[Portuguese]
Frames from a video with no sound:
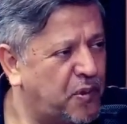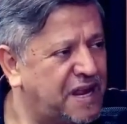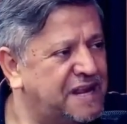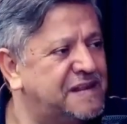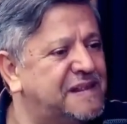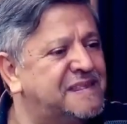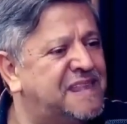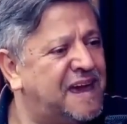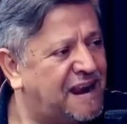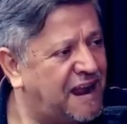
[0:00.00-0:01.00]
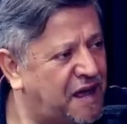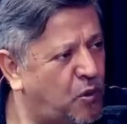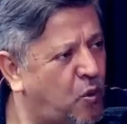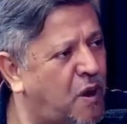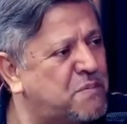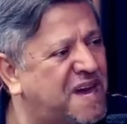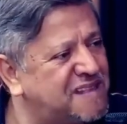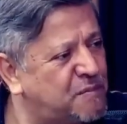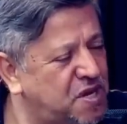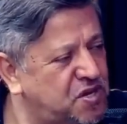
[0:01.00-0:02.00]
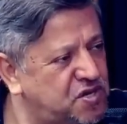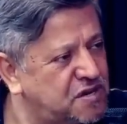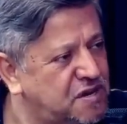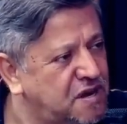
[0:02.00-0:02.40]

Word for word: Ele declarou abertamente